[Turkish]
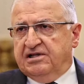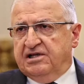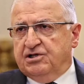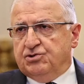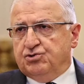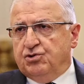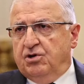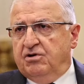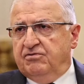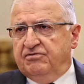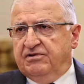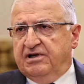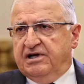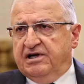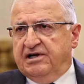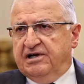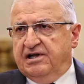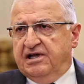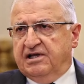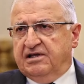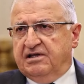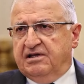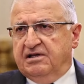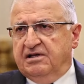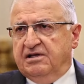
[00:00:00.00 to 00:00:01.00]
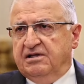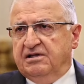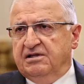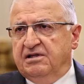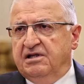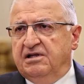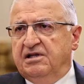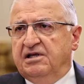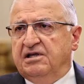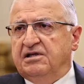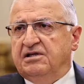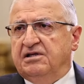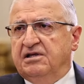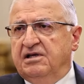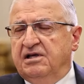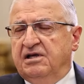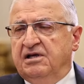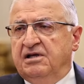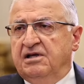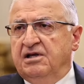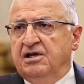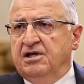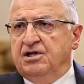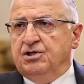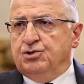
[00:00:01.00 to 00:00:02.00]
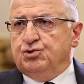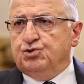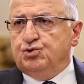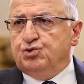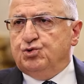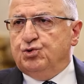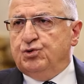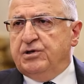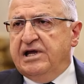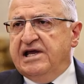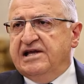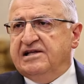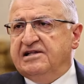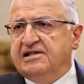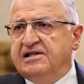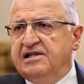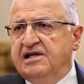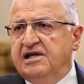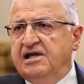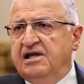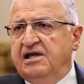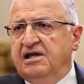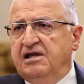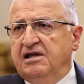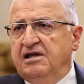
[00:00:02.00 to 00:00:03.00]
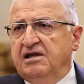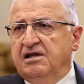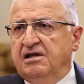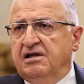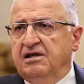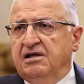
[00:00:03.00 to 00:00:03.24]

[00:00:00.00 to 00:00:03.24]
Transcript: da son vererek dedik ki sürekli